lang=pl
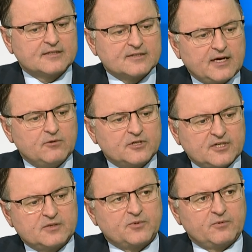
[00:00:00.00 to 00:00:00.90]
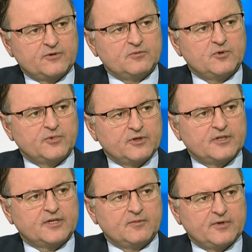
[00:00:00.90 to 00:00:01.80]
Cały czas prowadzimy
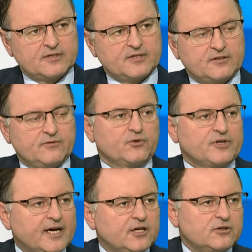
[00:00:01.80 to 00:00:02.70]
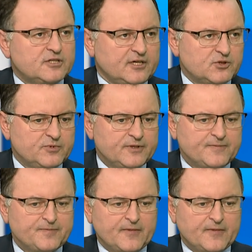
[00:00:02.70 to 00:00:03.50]
politykę bardzo aktywną, jak chociażby